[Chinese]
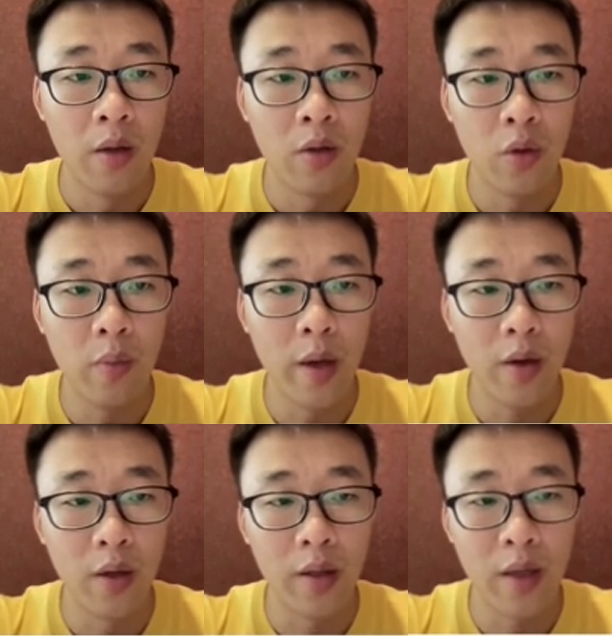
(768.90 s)
由于没
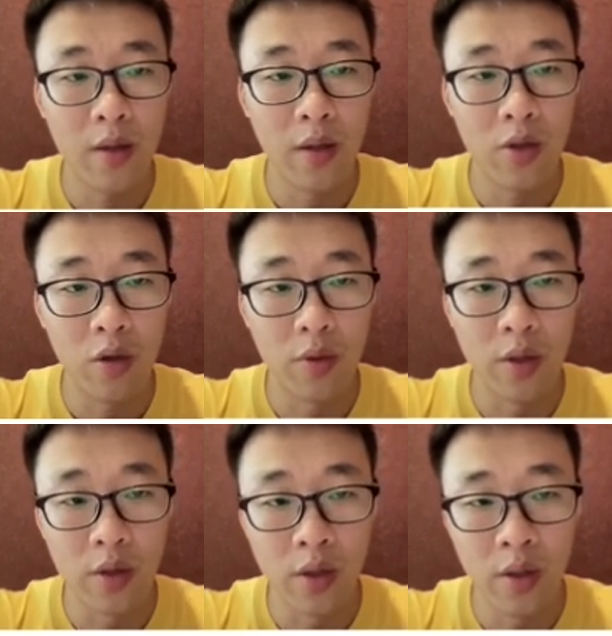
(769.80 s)
有了 tensor shape
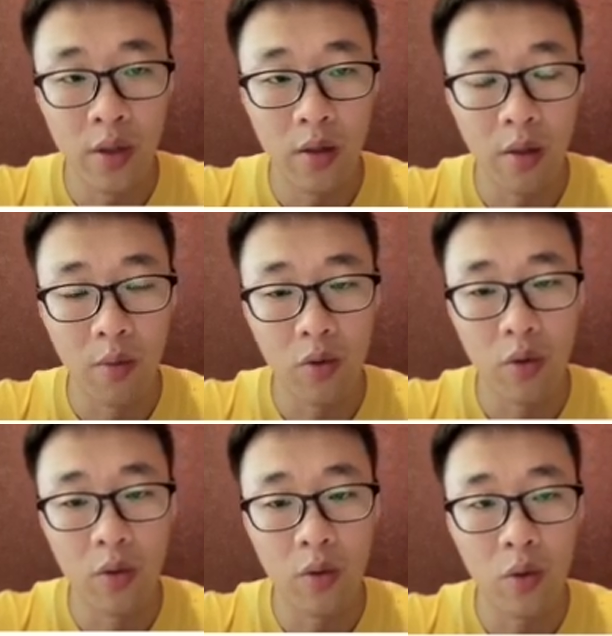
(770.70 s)
信息，那么对
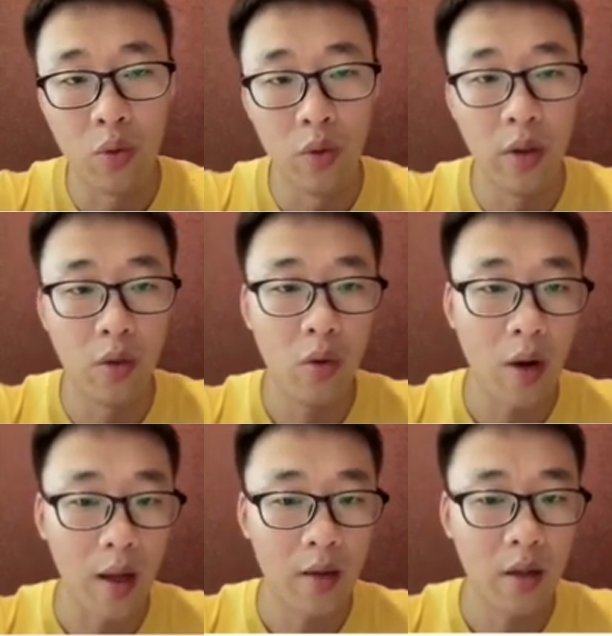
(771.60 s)
于图的优
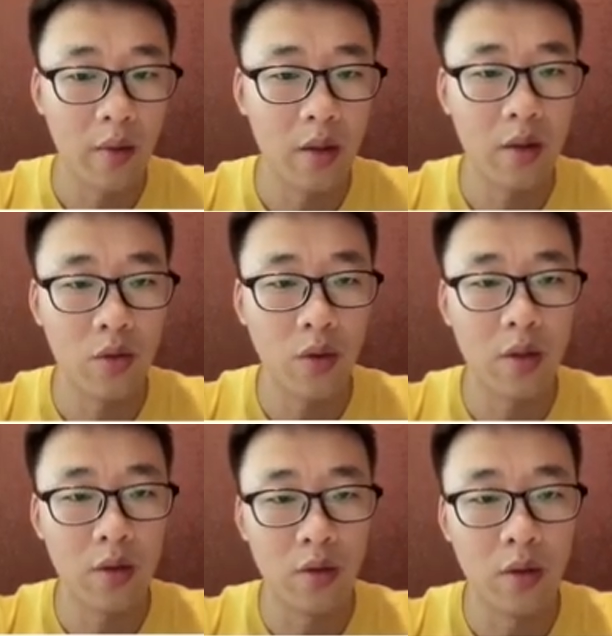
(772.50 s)
化，特别是算
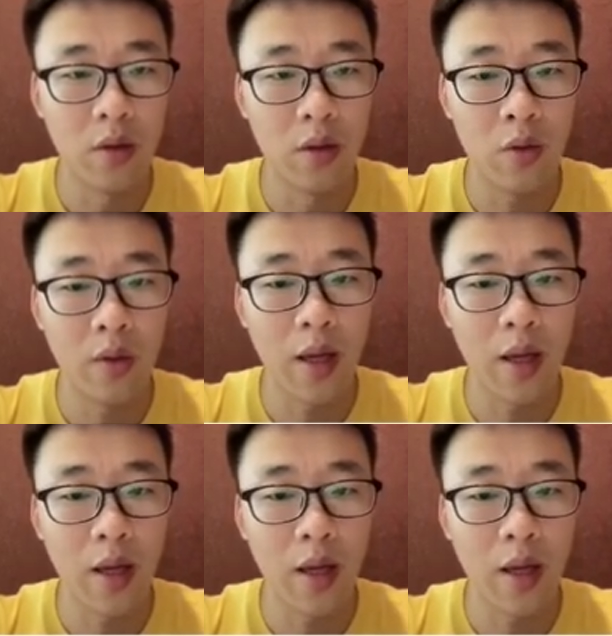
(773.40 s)
子融合会